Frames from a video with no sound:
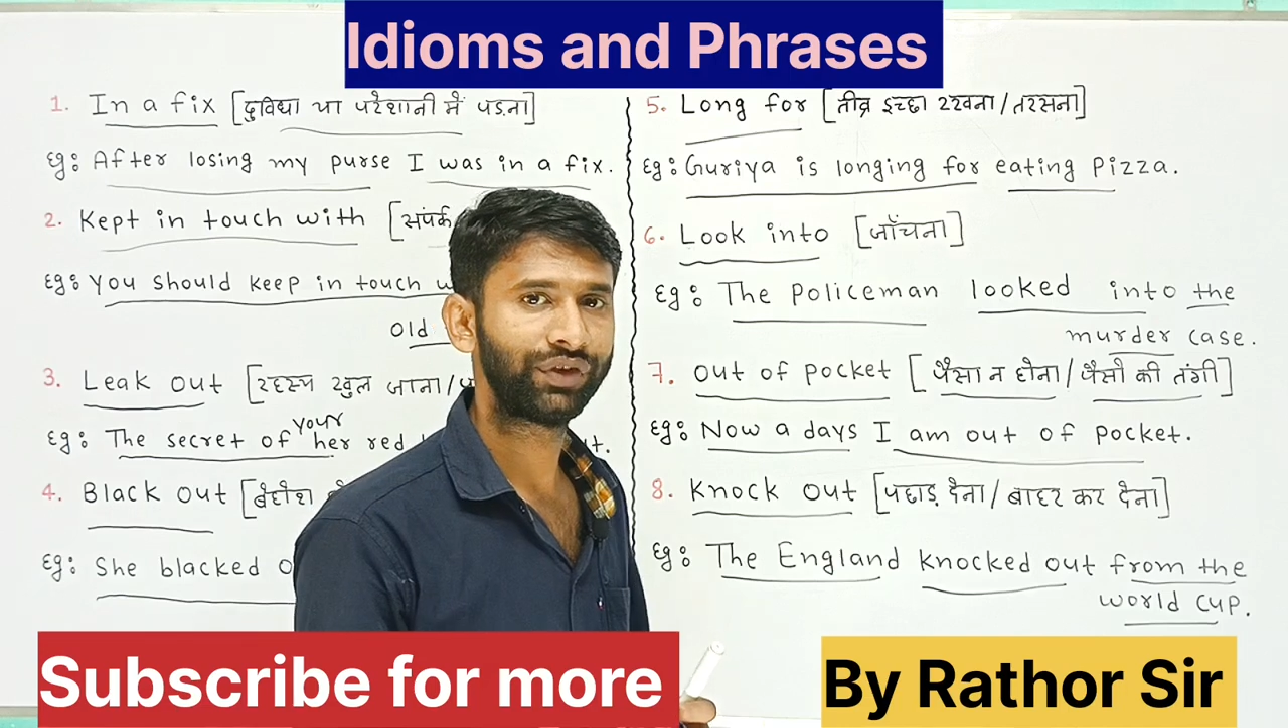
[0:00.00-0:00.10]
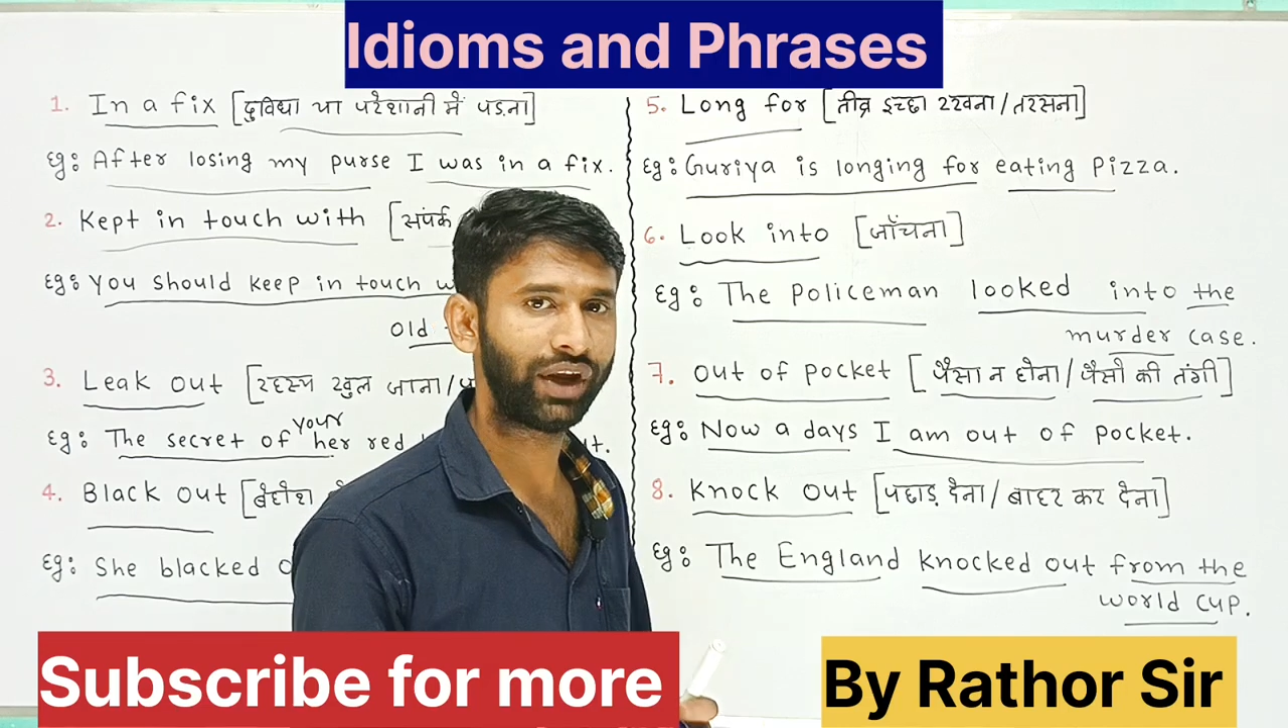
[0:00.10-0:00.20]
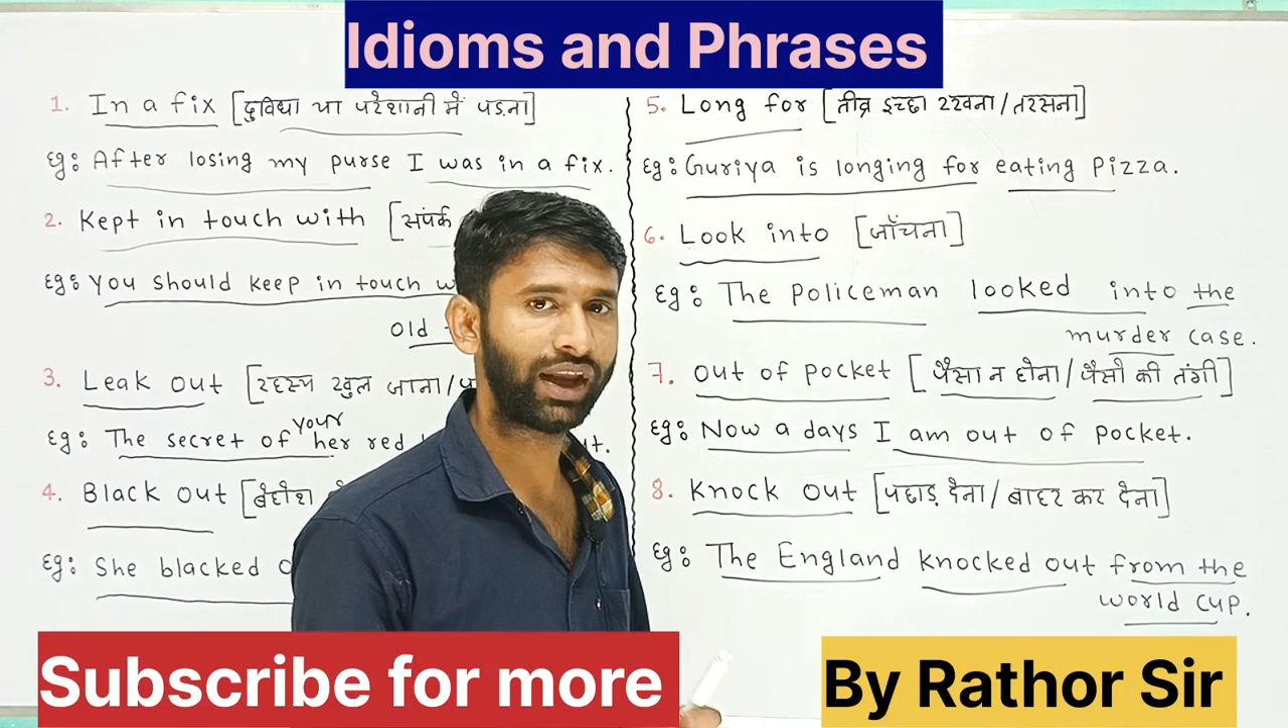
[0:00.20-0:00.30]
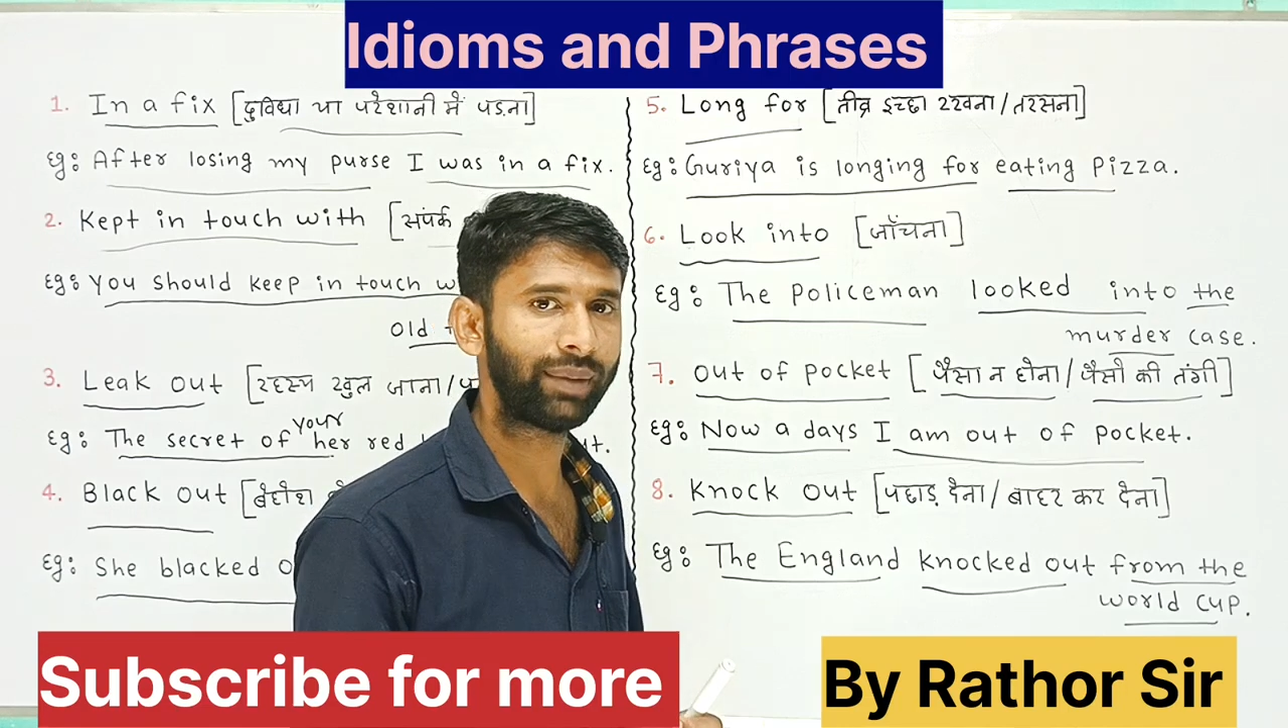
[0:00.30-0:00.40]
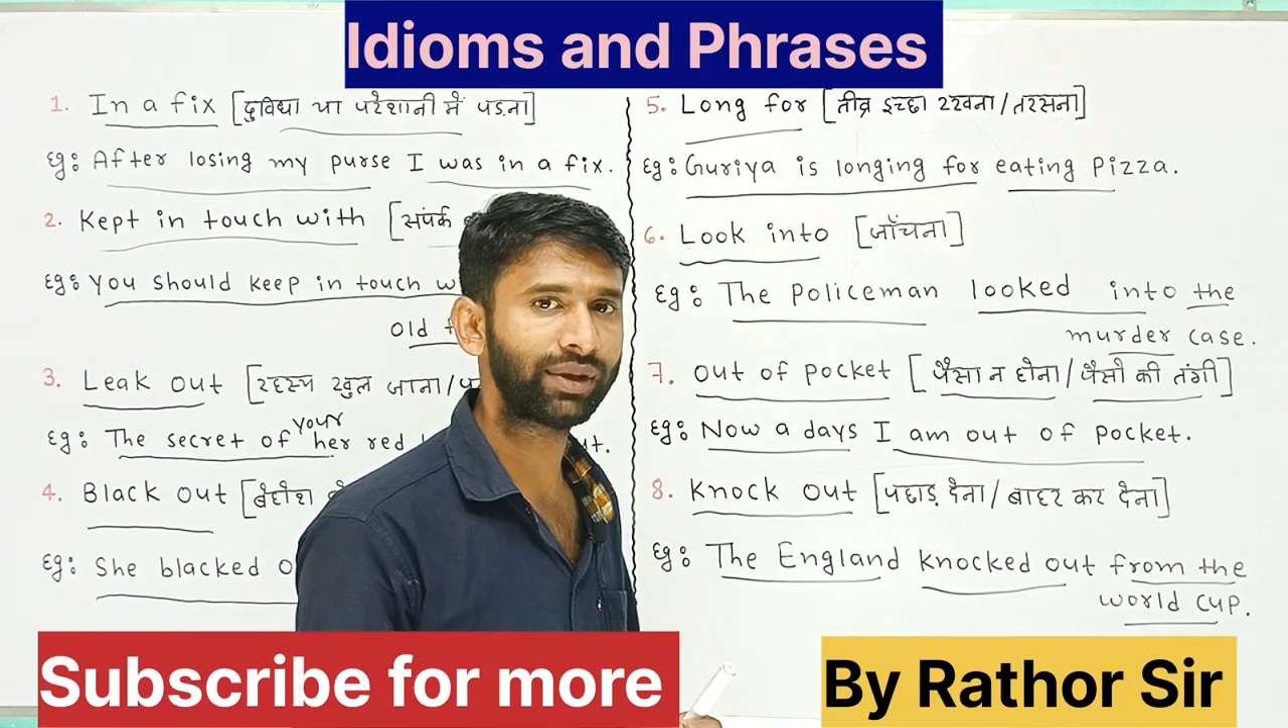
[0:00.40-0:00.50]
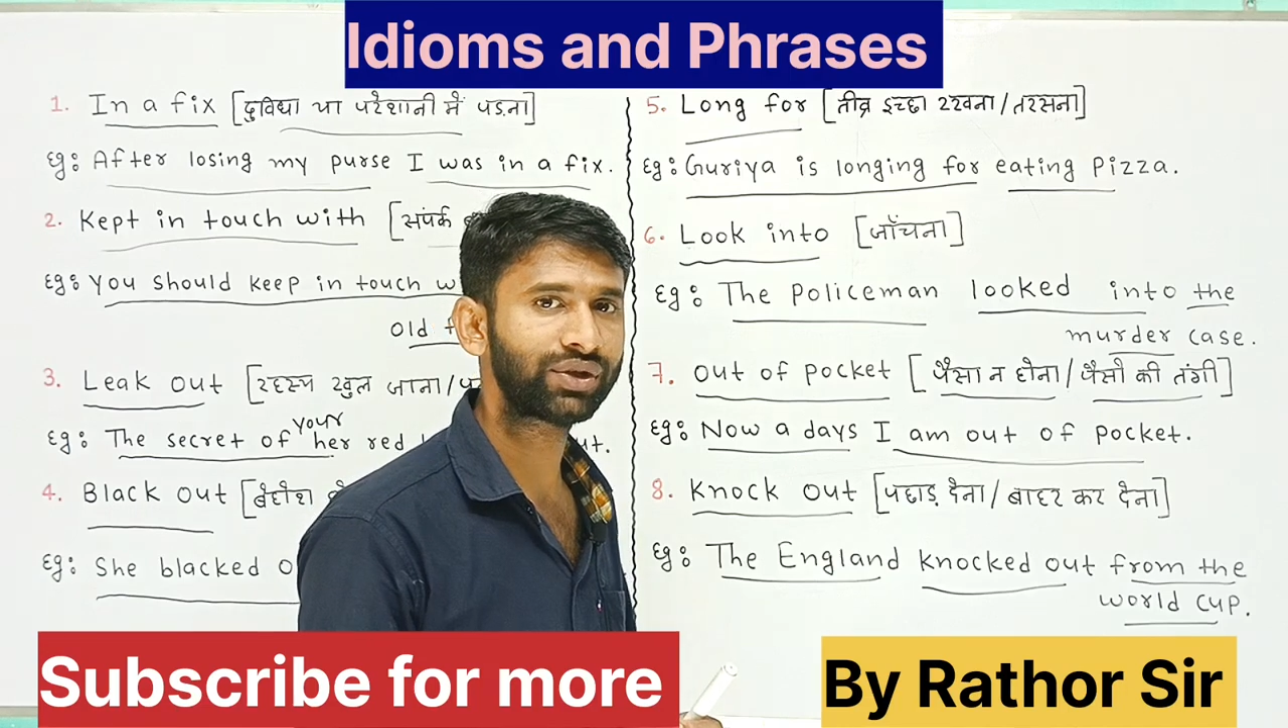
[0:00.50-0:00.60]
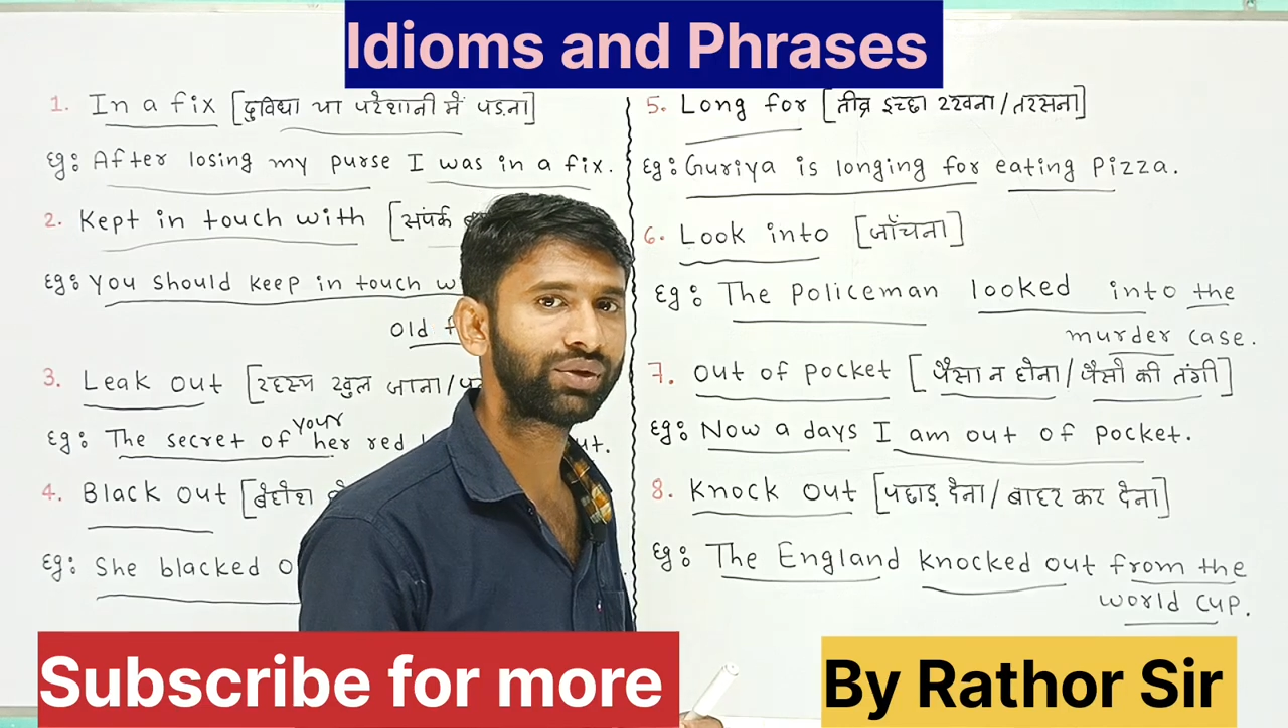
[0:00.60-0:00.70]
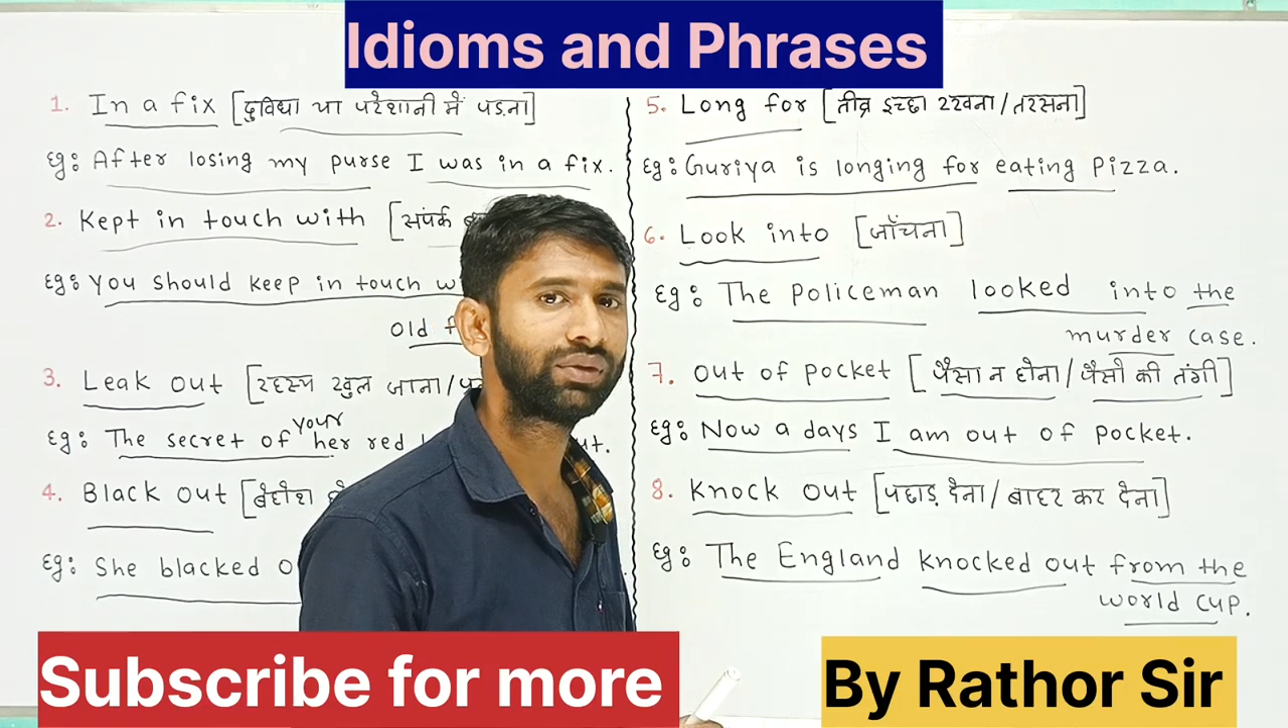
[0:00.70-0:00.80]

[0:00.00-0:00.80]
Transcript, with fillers: ठीक है बच्चों